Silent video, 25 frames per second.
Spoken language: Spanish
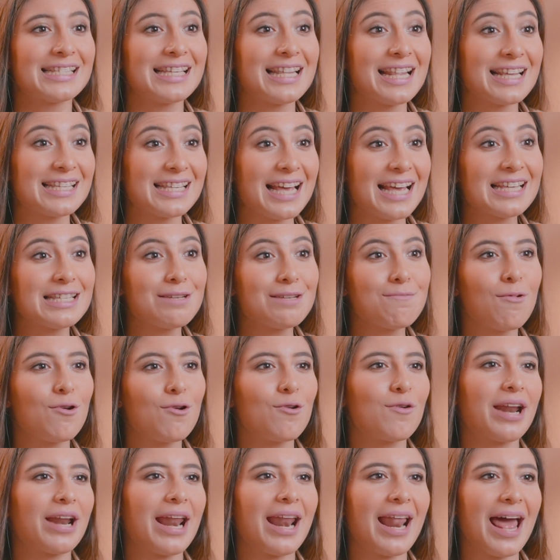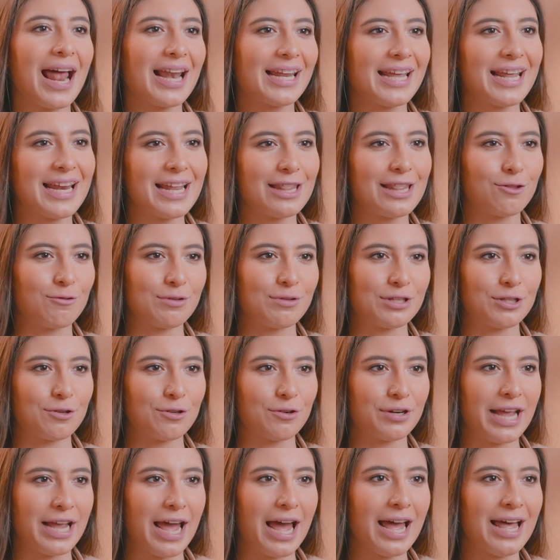Si deseas involucrar a alguien en tu
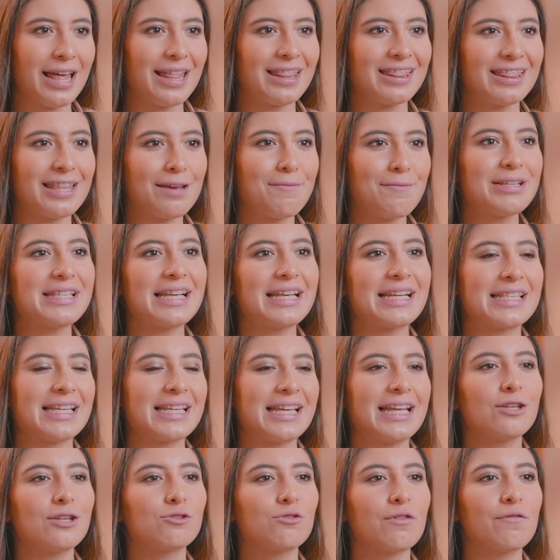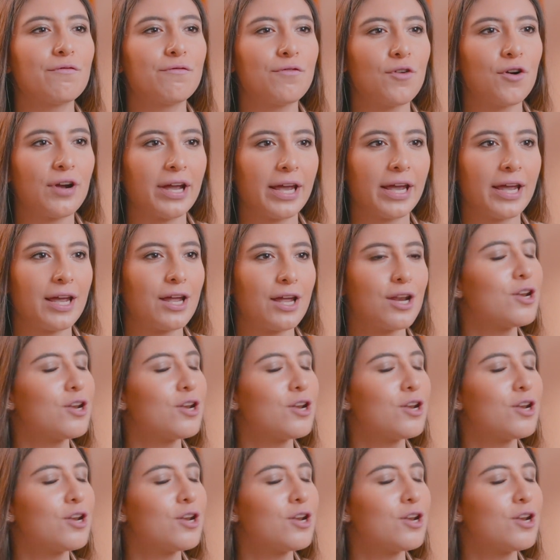historia, debes exigir su enfoque,